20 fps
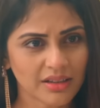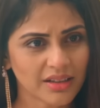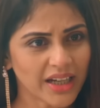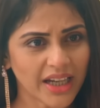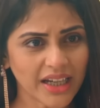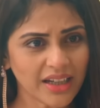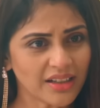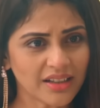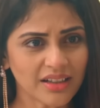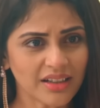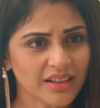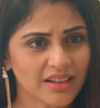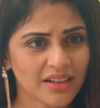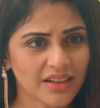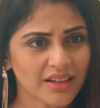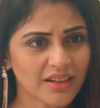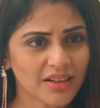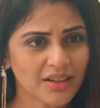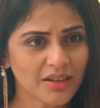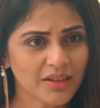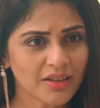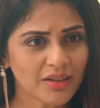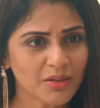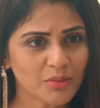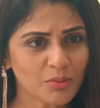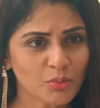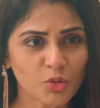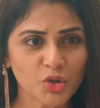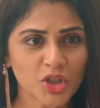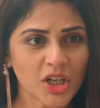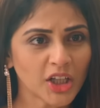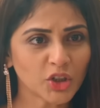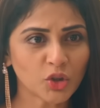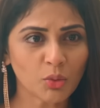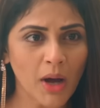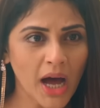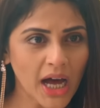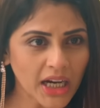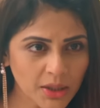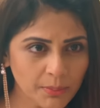नहीं मुझे ना
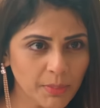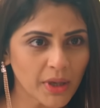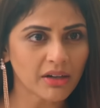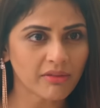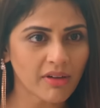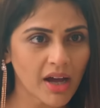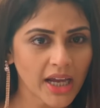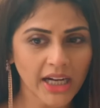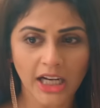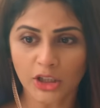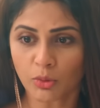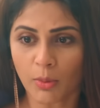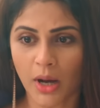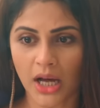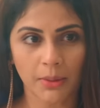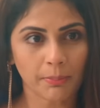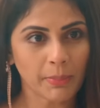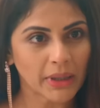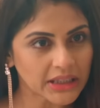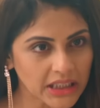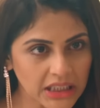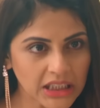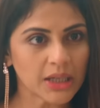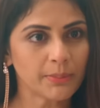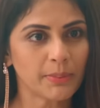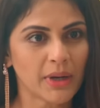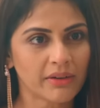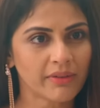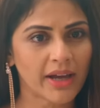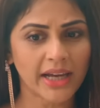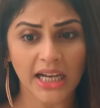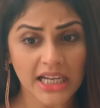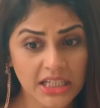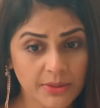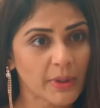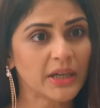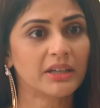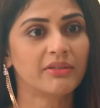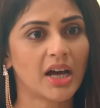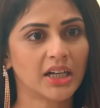तुम्हारी परवाह है ना तुम्हारे पति की परवाह है ना
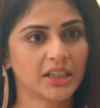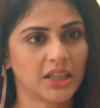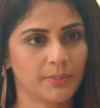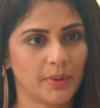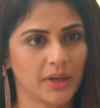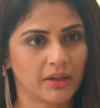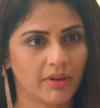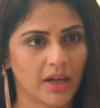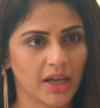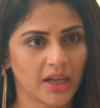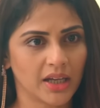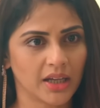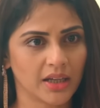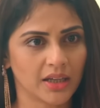इस परिवार की परवाह है